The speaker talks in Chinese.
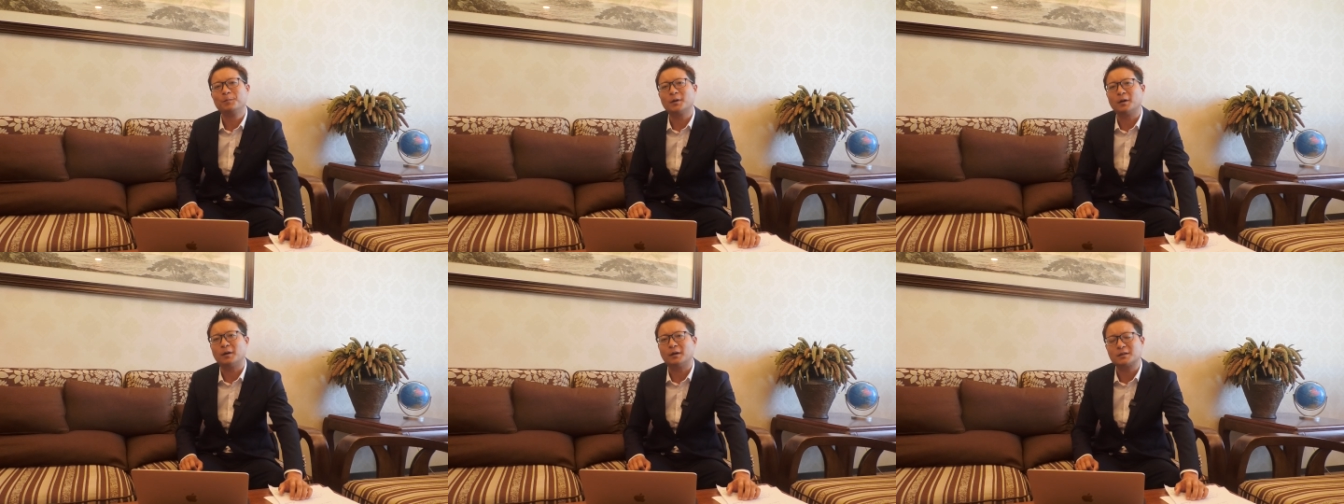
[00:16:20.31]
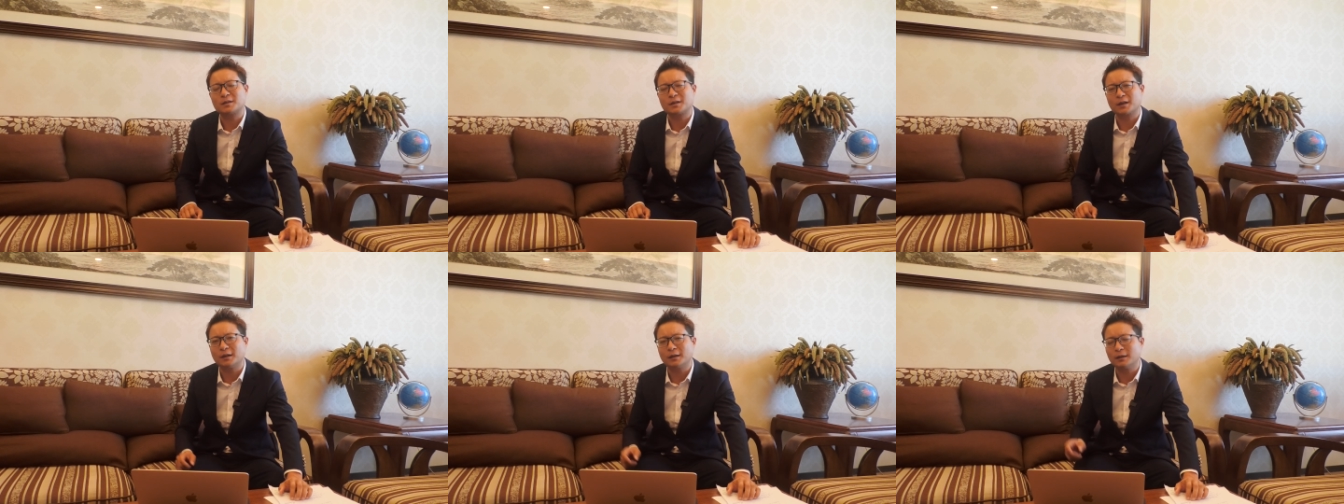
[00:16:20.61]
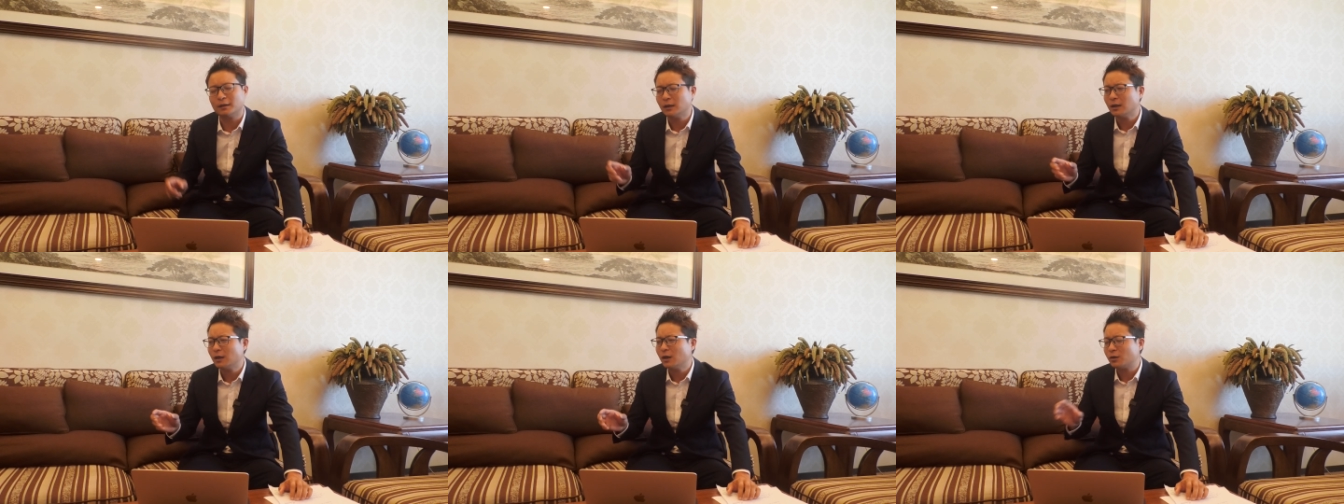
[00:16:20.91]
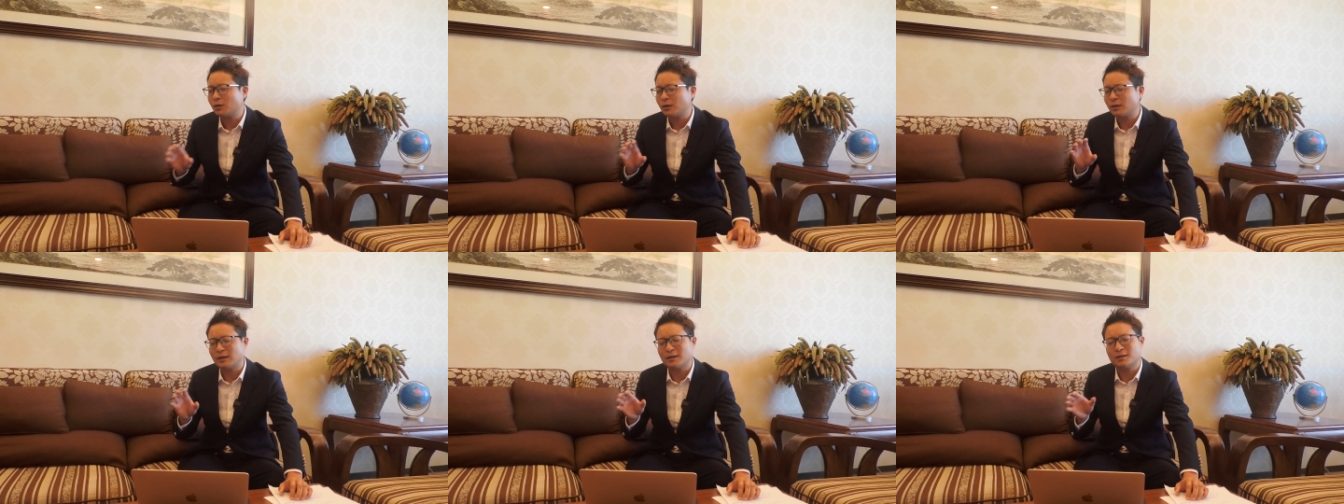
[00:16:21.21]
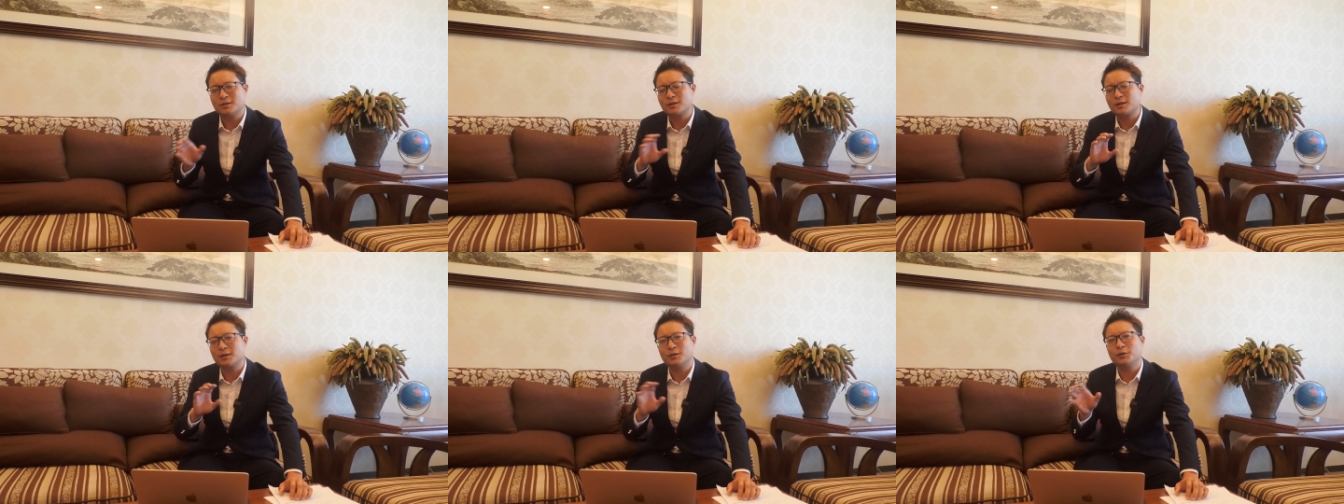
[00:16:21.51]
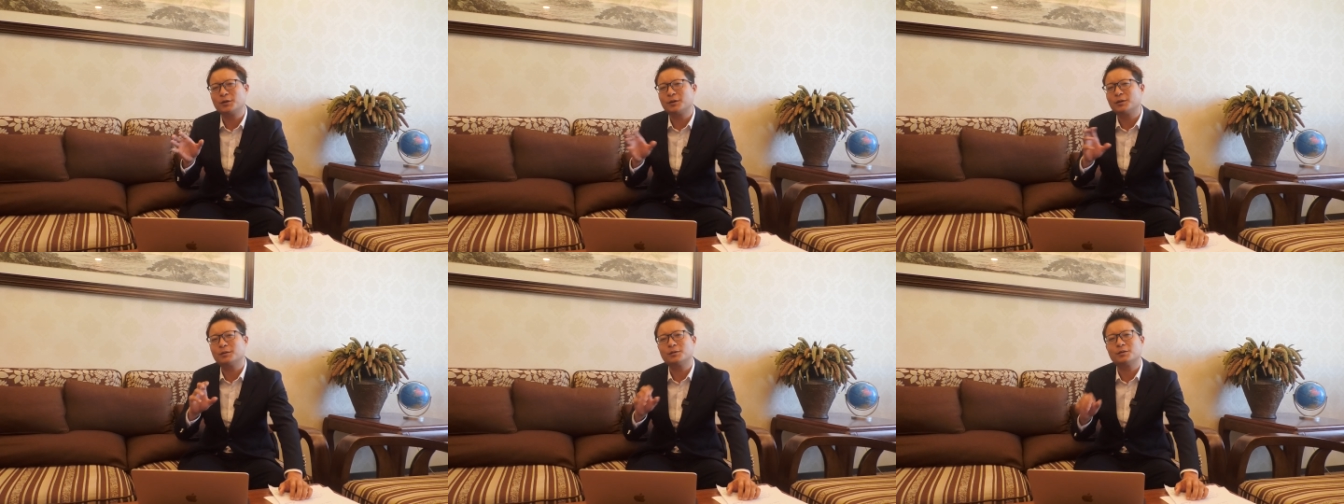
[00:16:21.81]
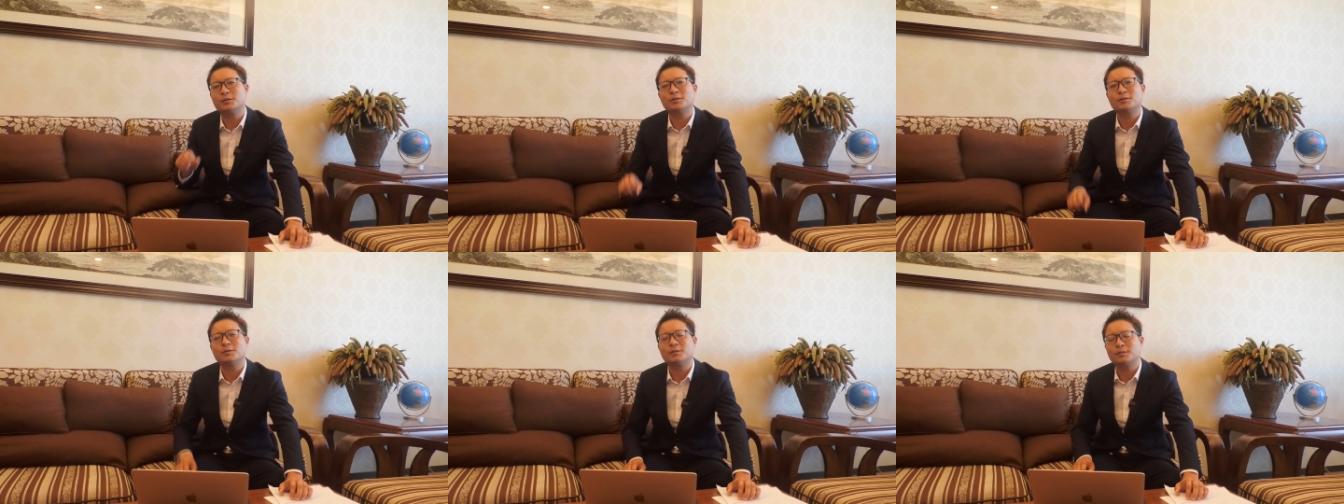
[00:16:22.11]
对吧？这个就，但是这个东西
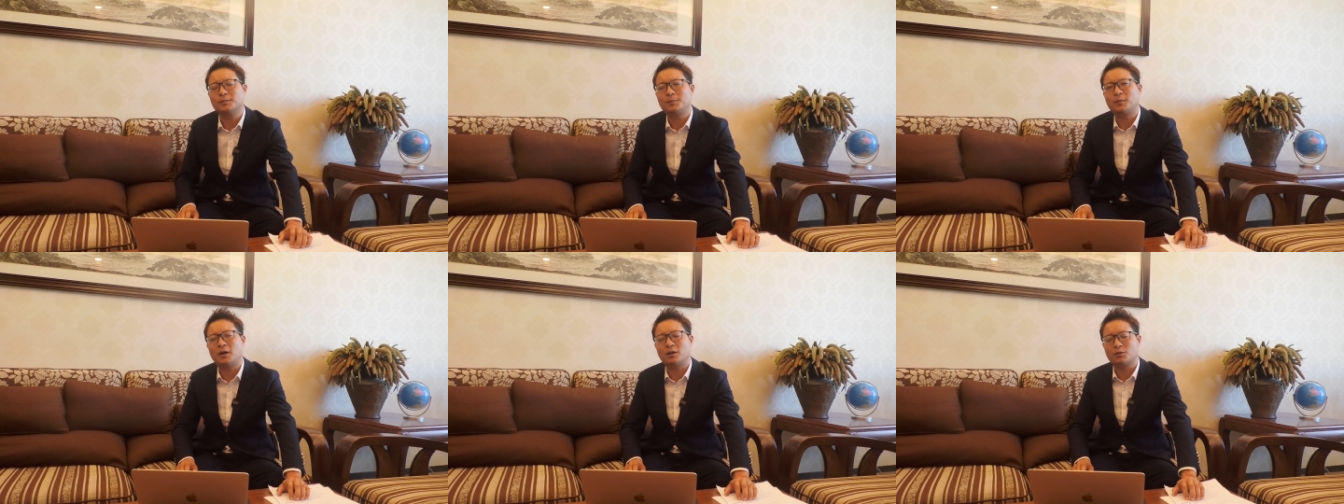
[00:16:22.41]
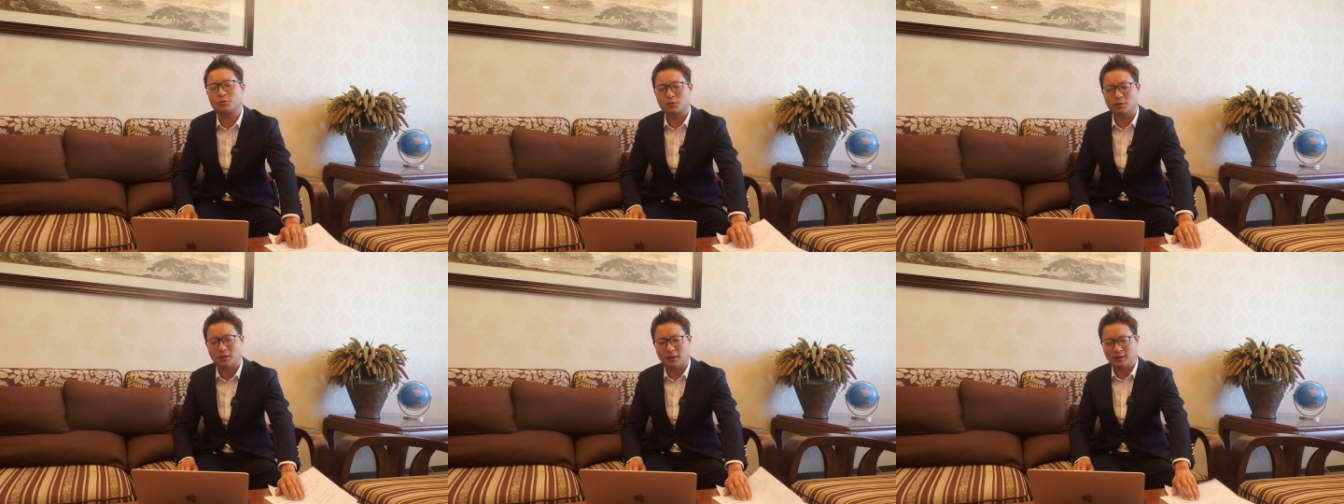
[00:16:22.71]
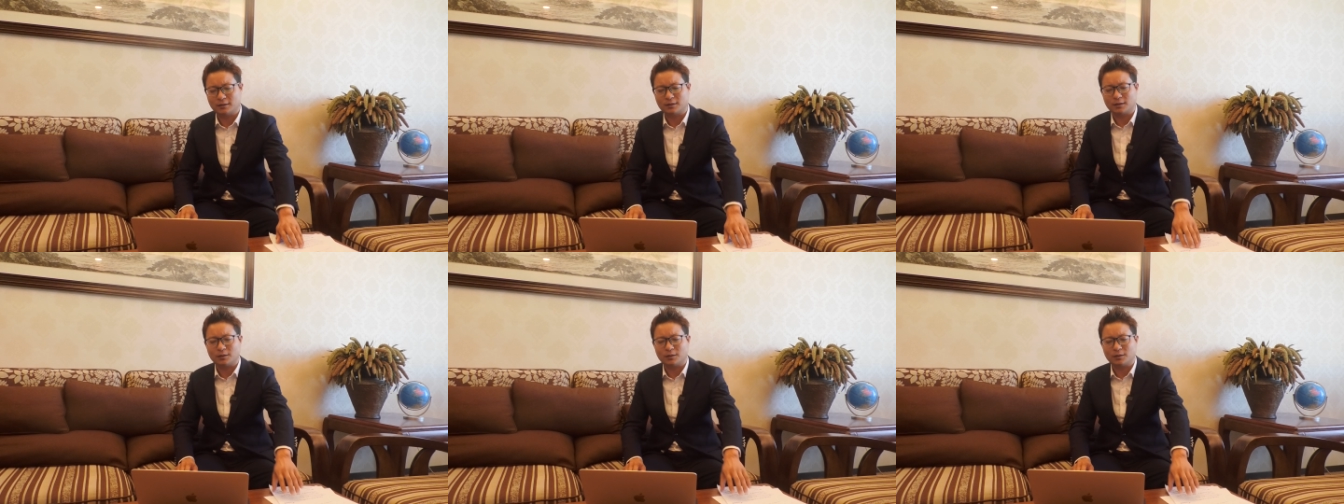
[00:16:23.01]
呢，不好说啊。